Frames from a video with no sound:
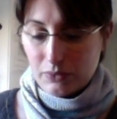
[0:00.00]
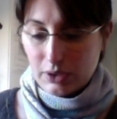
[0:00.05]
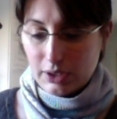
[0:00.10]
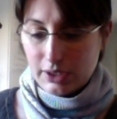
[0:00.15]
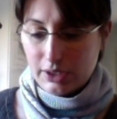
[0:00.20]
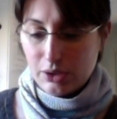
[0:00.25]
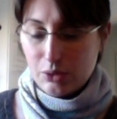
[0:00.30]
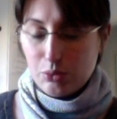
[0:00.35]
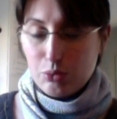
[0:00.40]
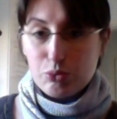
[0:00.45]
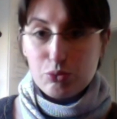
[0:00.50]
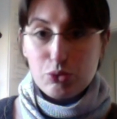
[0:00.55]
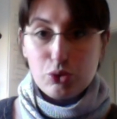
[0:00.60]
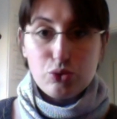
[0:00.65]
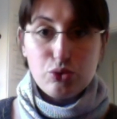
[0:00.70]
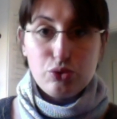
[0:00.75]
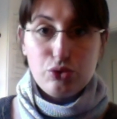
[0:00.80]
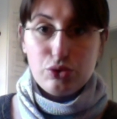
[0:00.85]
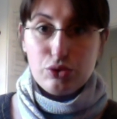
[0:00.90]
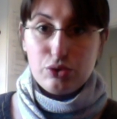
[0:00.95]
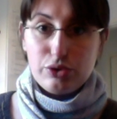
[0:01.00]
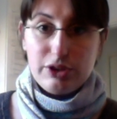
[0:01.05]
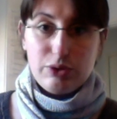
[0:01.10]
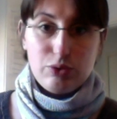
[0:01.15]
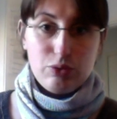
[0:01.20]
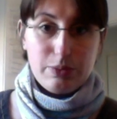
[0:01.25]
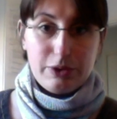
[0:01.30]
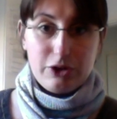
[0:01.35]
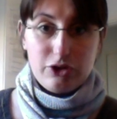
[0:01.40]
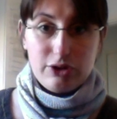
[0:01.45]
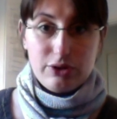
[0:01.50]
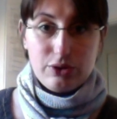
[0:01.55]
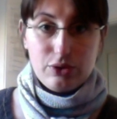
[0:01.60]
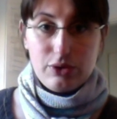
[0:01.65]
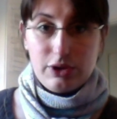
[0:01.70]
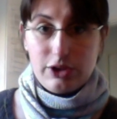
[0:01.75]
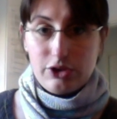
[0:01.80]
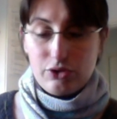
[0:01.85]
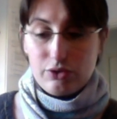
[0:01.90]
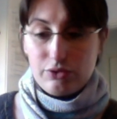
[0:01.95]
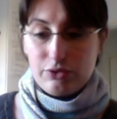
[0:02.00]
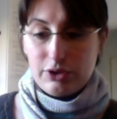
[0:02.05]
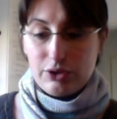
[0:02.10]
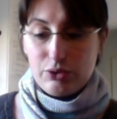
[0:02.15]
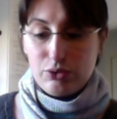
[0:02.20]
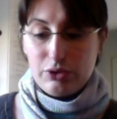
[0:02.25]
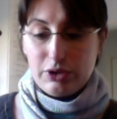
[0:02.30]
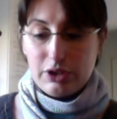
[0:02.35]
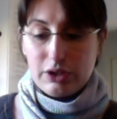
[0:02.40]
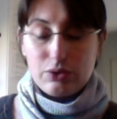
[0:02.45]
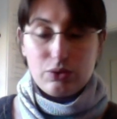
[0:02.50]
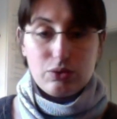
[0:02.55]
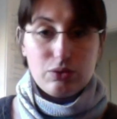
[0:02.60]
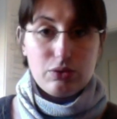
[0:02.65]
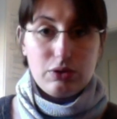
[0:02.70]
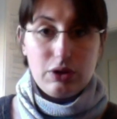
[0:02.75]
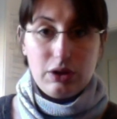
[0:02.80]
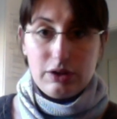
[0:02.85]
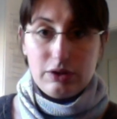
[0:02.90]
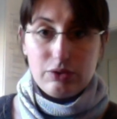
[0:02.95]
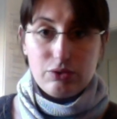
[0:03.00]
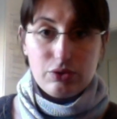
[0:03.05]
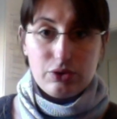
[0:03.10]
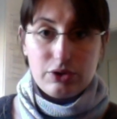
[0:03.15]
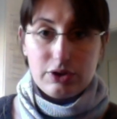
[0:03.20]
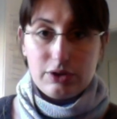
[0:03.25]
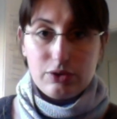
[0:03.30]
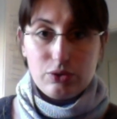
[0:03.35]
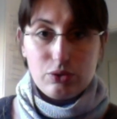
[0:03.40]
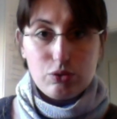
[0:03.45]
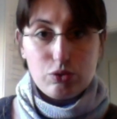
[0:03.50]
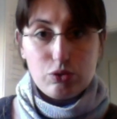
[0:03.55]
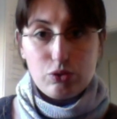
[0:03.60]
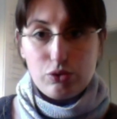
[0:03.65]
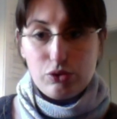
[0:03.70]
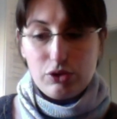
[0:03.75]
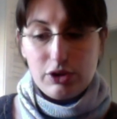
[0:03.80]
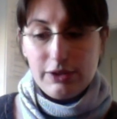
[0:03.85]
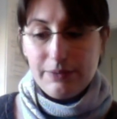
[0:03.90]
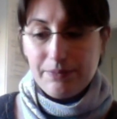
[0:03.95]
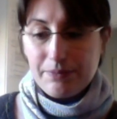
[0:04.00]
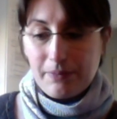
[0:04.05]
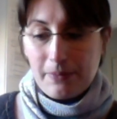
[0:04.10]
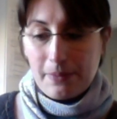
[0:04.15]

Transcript: Et beaucoup de découpage et de collage en fait, du carton, de la laine feutrée, ce que vous voulez.